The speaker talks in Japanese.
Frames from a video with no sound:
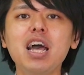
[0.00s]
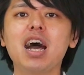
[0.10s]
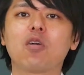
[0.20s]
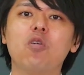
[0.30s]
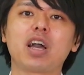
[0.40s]
れ
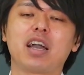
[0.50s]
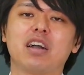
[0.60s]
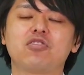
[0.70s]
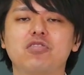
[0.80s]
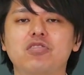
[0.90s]
が今回
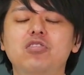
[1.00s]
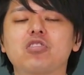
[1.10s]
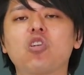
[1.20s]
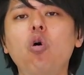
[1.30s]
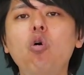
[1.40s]
学習す
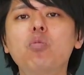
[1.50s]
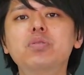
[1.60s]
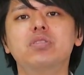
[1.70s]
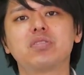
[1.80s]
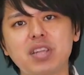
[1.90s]
る共
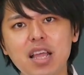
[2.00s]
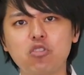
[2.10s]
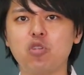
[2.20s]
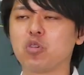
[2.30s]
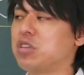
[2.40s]
分
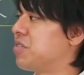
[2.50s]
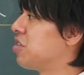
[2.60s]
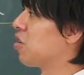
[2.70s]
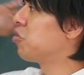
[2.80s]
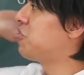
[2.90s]
散というもので
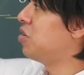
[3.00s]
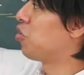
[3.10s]
す。こっち